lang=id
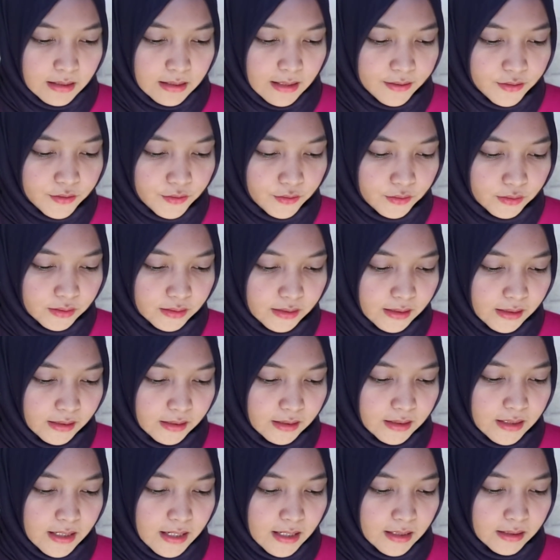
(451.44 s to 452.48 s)
Lanjut,
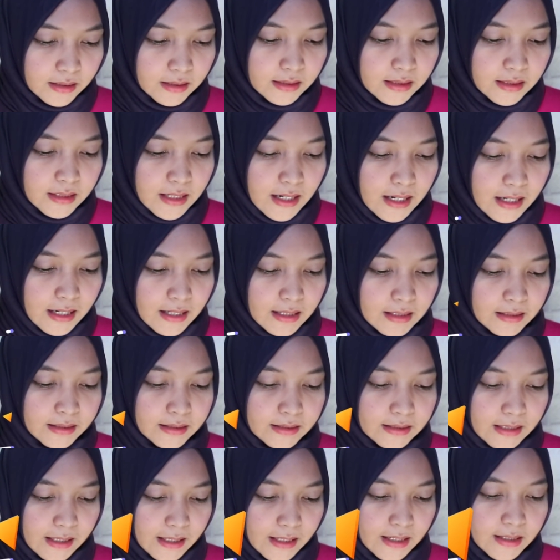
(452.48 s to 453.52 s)
ini dari Dina
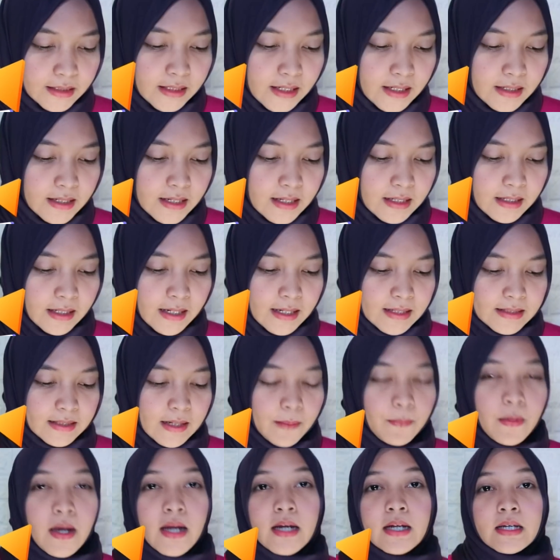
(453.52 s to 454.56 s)
Karlina, dia dari
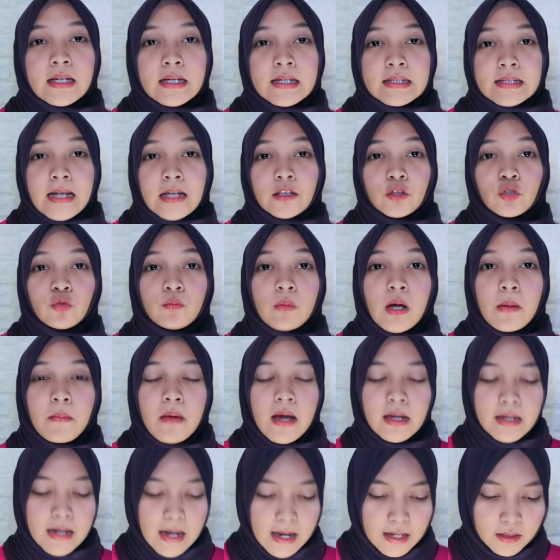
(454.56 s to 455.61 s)
SMA Negeri 1
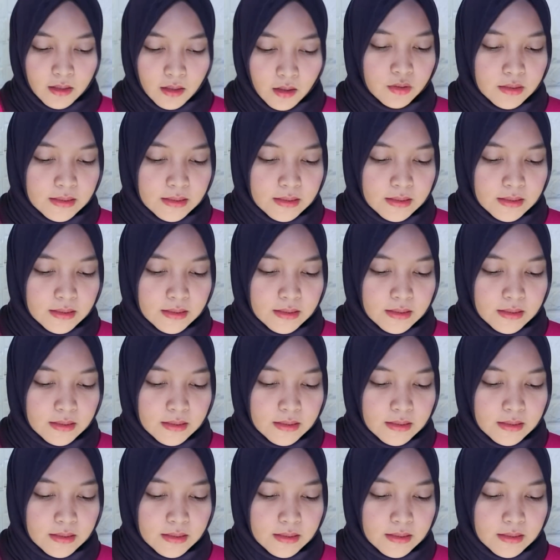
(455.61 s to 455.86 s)
Babadan.